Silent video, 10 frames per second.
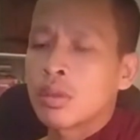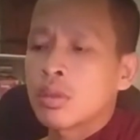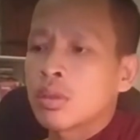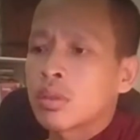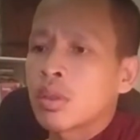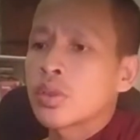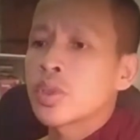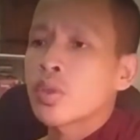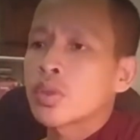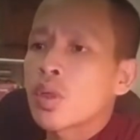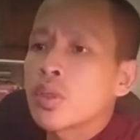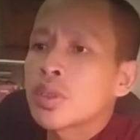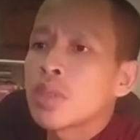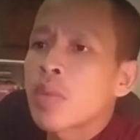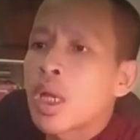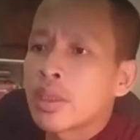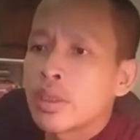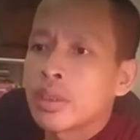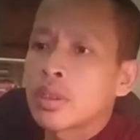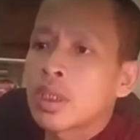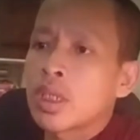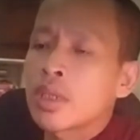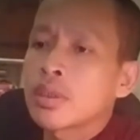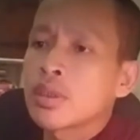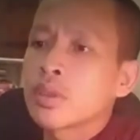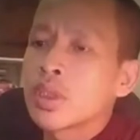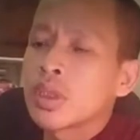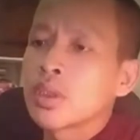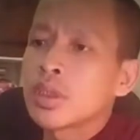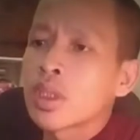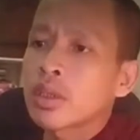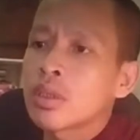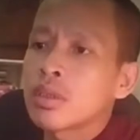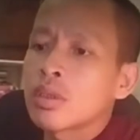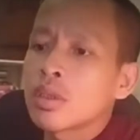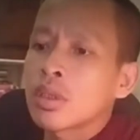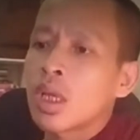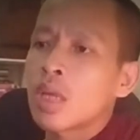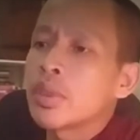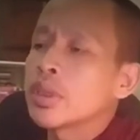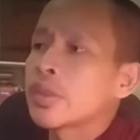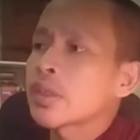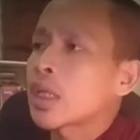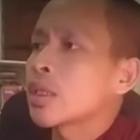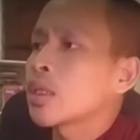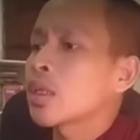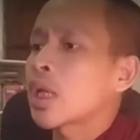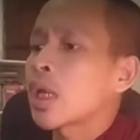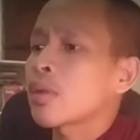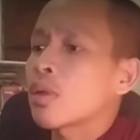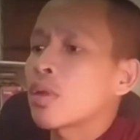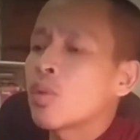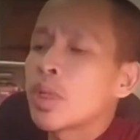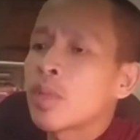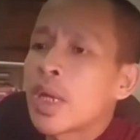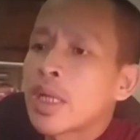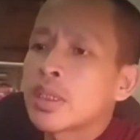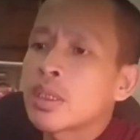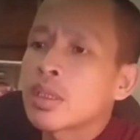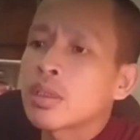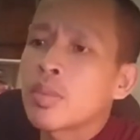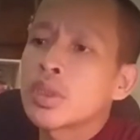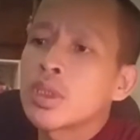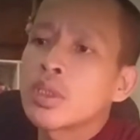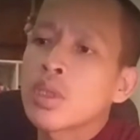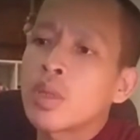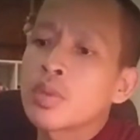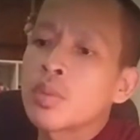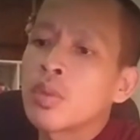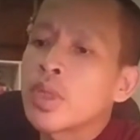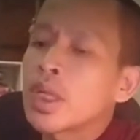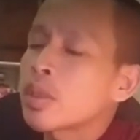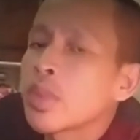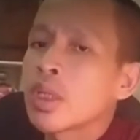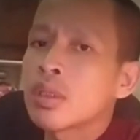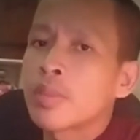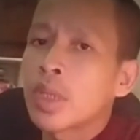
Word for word: rồi trong anh dây bàn thì cả nhà dương dây chẳng tư à bên dây xa thiệt là nã con là luôn mình là bài chân ta bên dây chòm mua với đang tâm miền rừng rồi